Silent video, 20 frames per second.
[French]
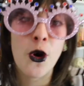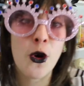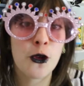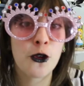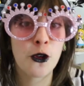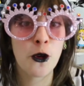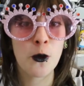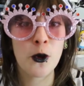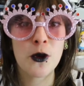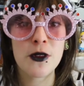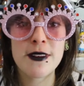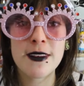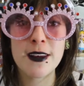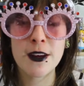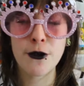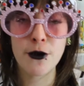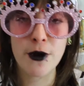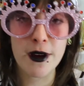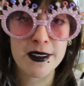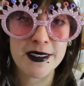Autrement
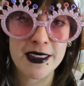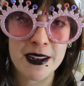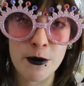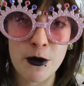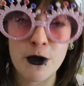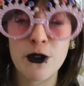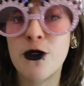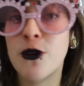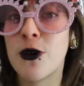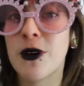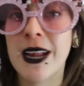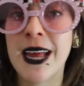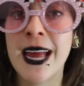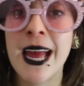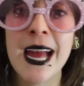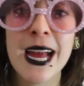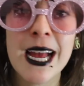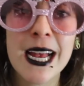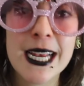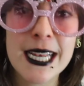dit, le harcèlement
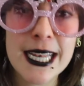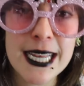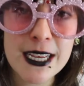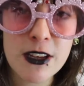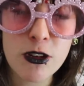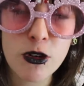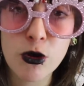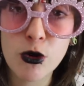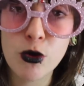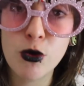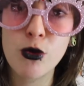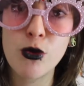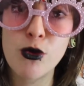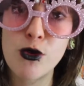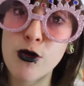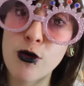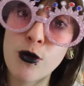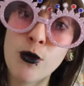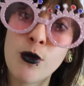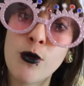scolaire,
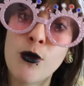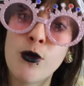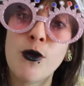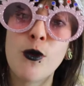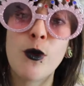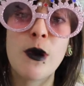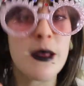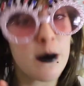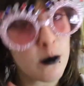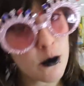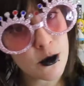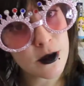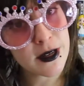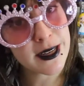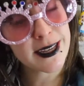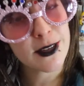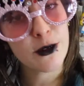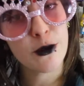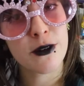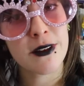l'exclusion, les
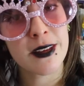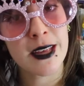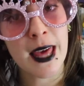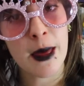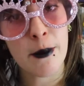moqueries de ses